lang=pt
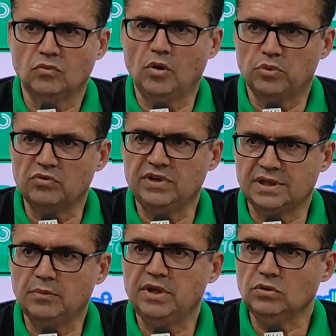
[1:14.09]
um
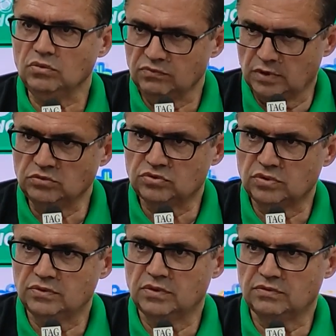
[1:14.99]
aproveitamento, vamos
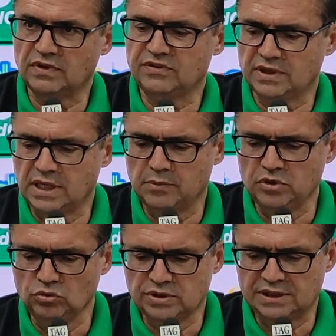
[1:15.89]
fazer ganhar
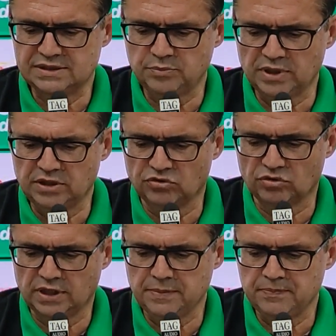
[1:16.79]
minutagem para
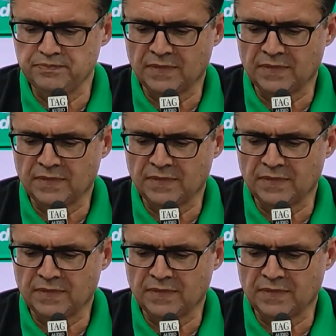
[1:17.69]
isso, né?